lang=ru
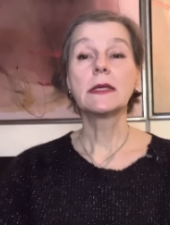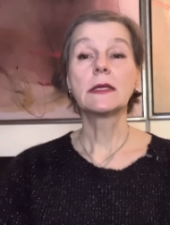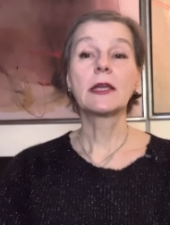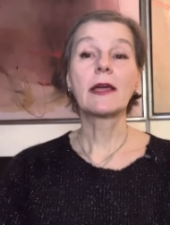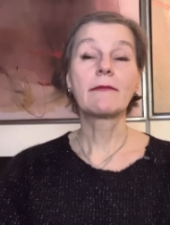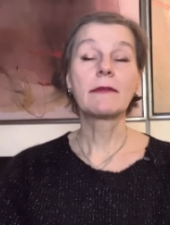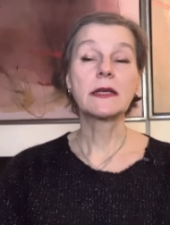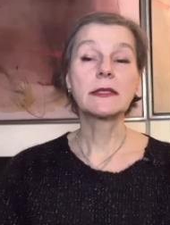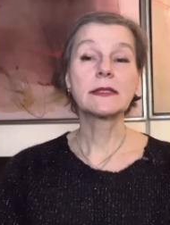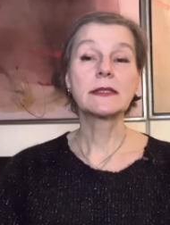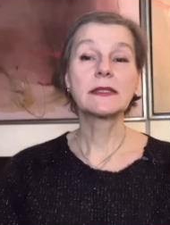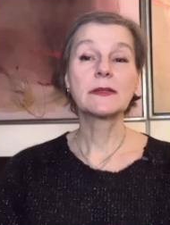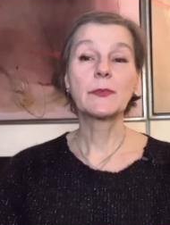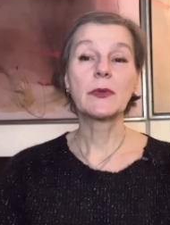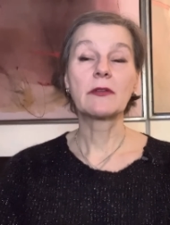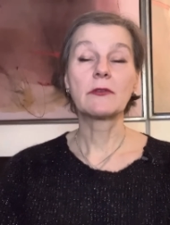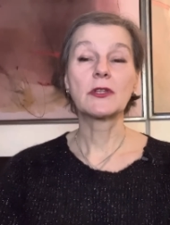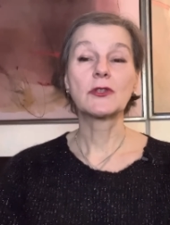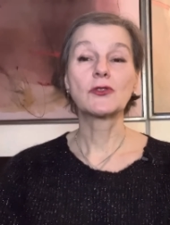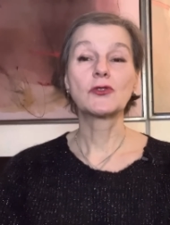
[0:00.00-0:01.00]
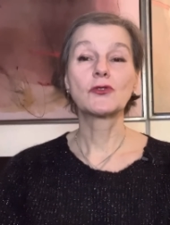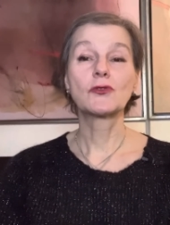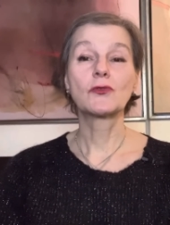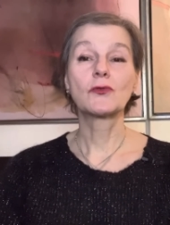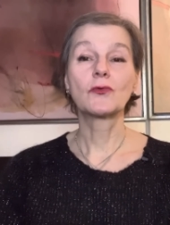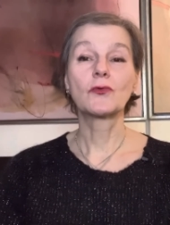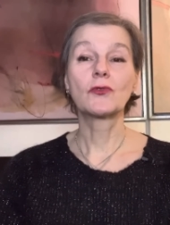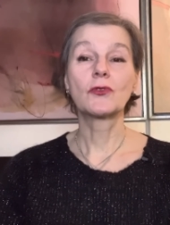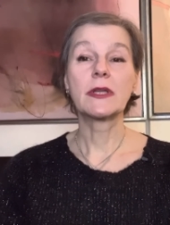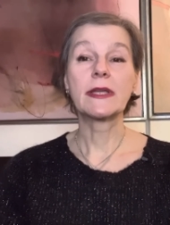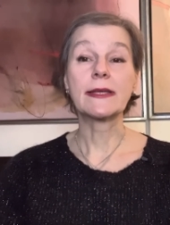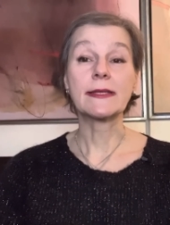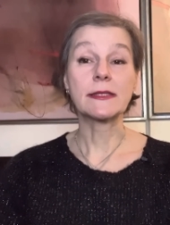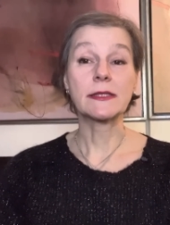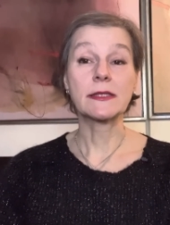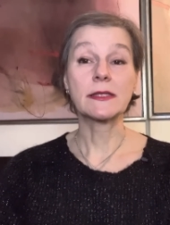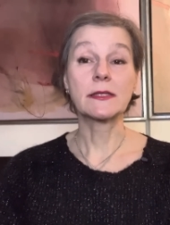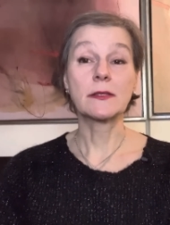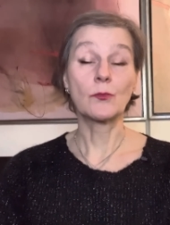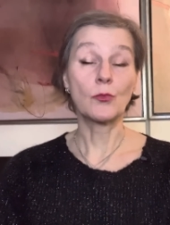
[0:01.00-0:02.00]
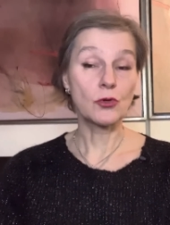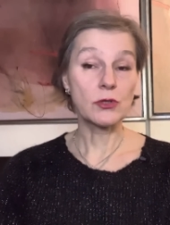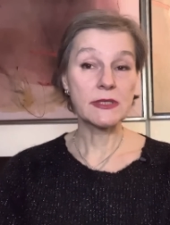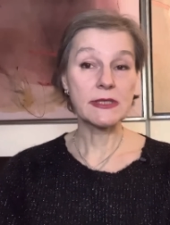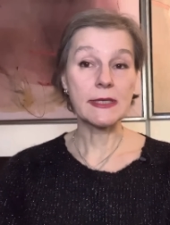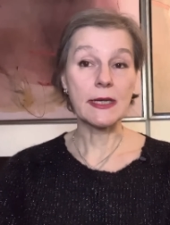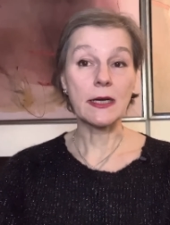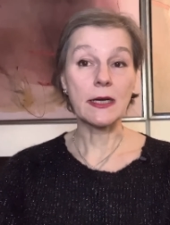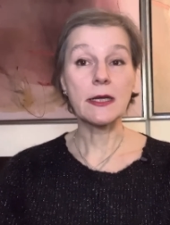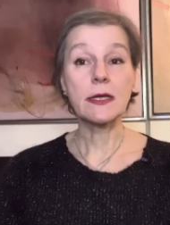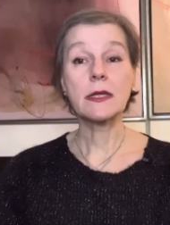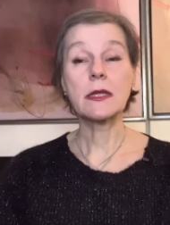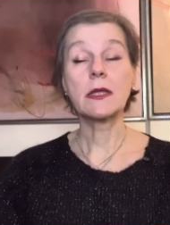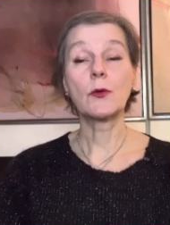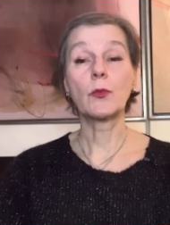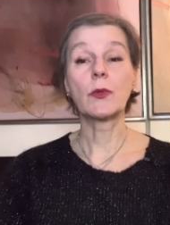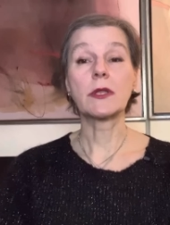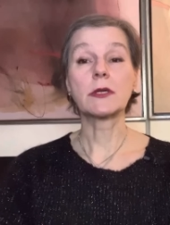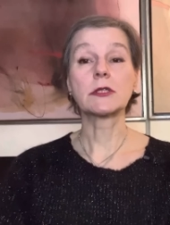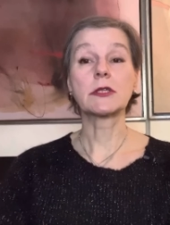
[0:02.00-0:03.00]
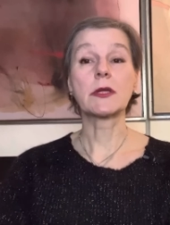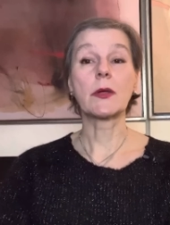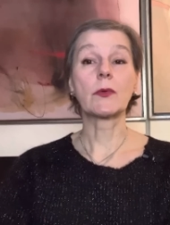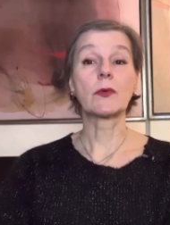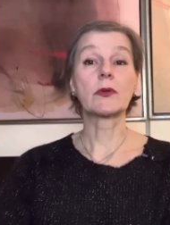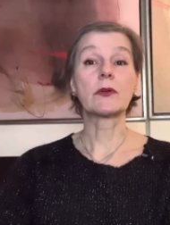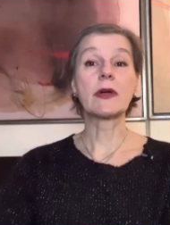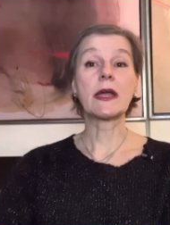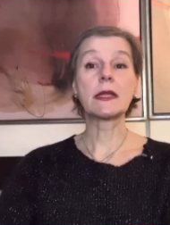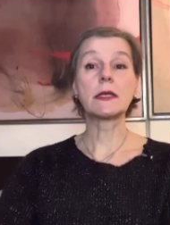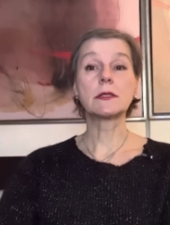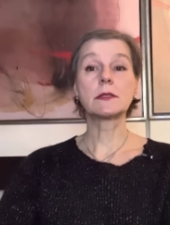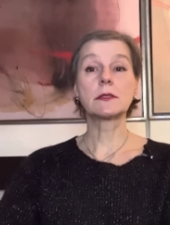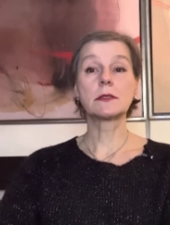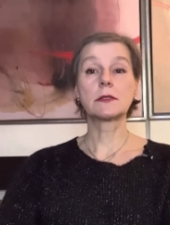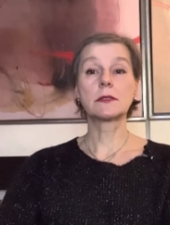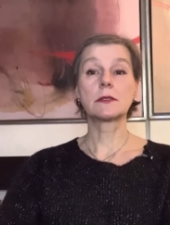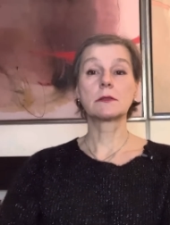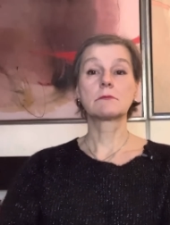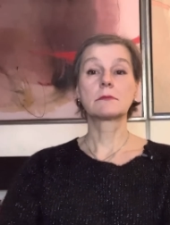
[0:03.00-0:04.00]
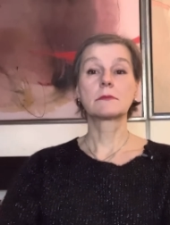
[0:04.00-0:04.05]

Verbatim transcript: Я вас приветствую из Брюсселя, и мы продолжаем говорить